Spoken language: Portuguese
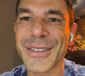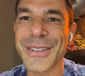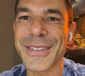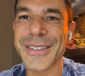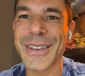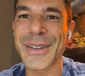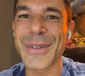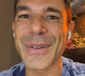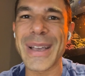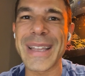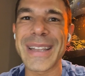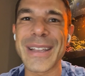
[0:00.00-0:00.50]
Se
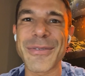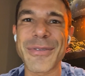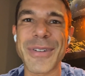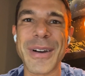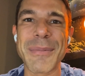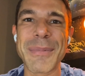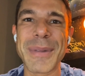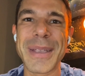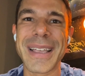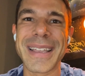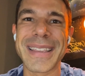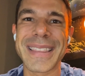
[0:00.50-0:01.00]
você não é da
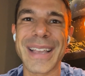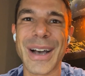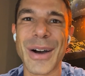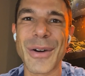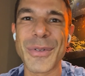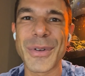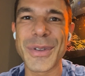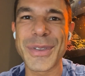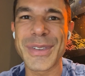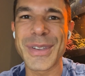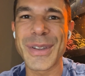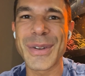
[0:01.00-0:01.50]
família
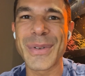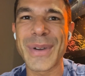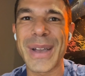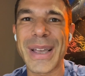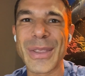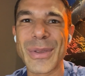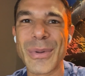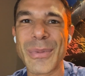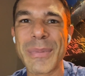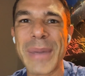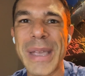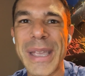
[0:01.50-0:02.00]
tal, você não
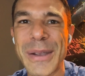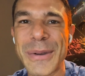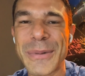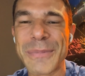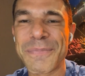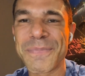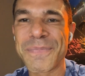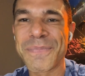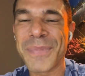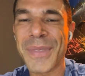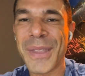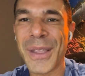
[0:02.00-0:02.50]
é do
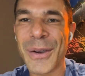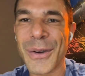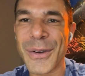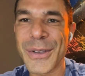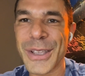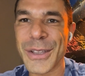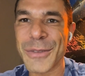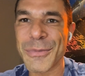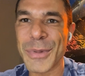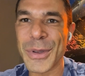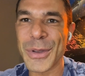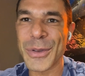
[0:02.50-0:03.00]
meio
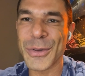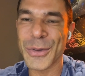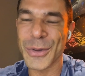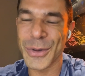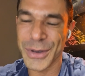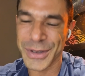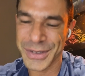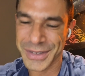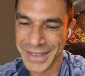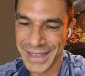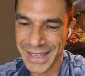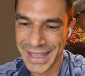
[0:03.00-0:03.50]
onde as
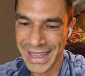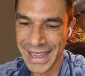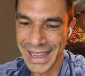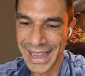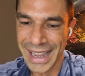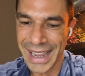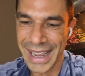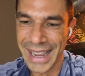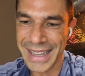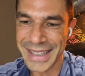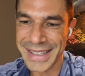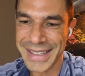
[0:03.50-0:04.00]
pessoas
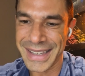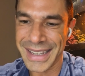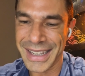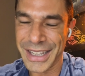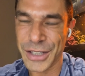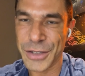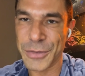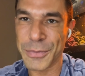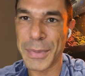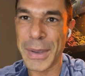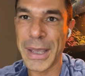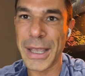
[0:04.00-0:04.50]
é, te
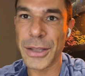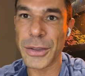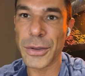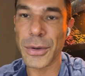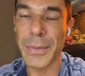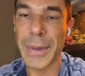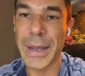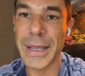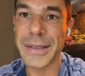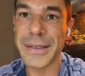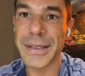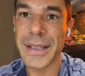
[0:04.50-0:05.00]

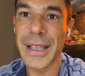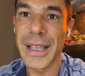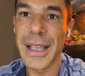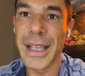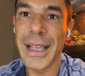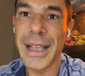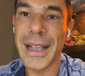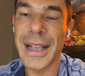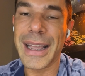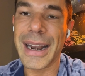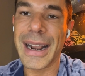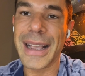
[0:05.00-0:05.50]
respeitam, mas
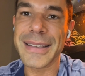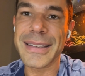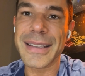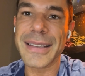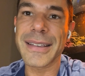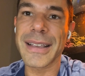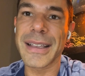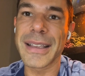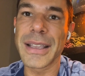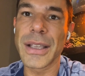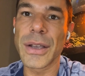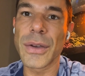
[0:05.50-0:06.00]

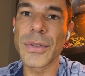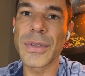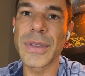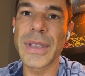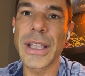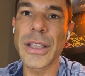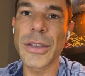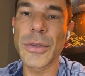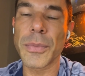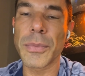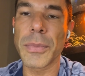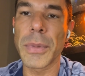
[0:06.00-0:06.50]
graças a Deus,
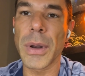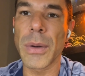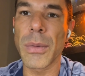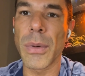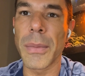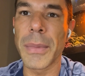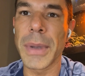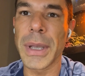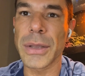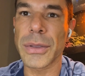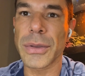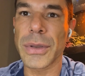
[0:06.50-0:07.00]
desde o primeiro
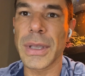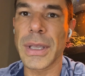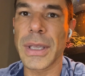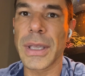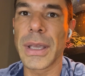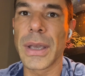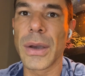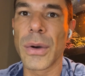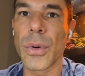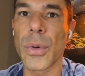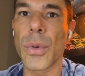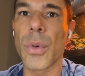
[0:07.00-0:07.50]
momento em
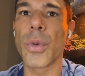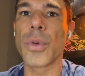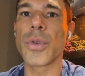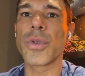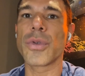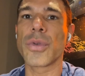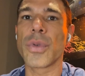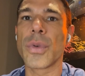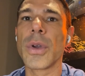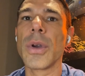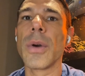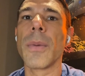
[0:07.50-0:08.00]
que eu
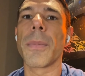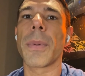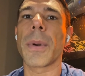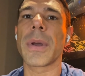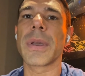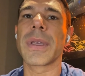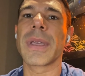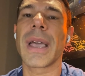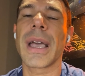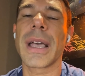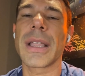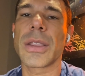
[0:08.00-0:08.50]
construí um
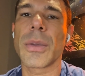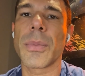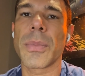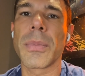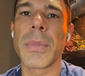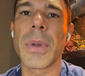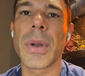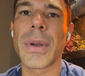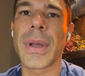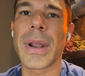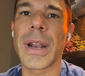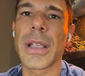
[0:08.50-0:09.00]
projeto, o
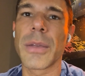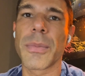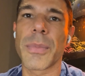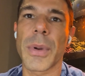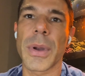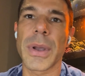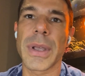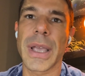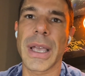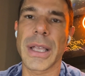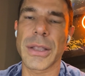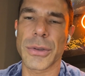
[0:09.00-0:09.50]
primeiro grande
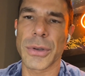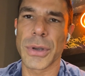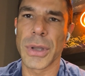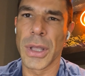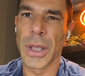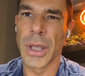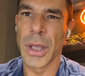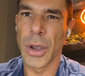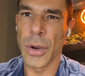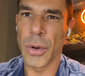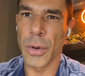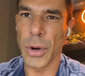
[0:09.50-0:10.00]
projeto,
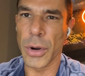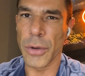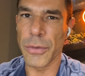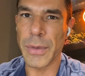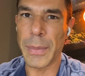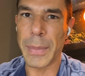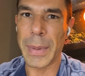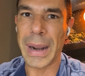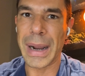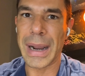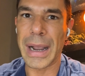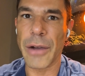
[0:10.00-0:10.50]
quando eu
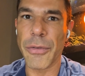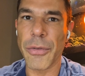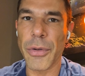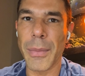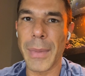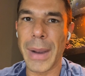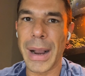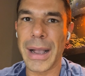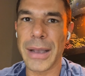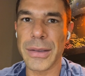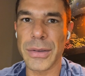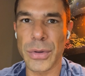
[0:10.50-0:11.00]
vim para cá,
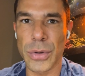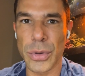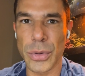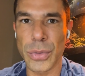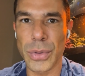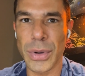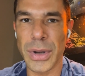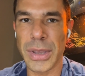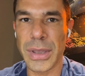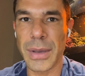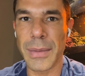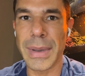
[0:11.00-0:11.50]
foi uma casa
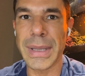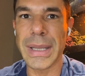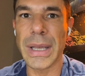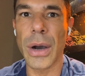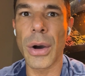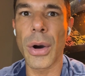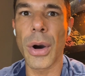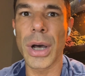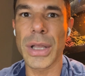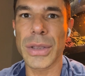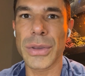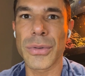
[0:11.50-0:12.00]
noturna chamada
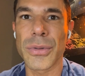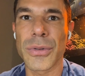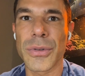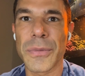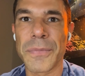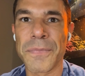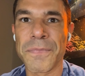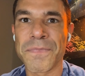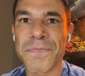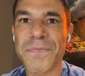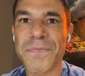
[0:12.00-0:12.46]
Lotus,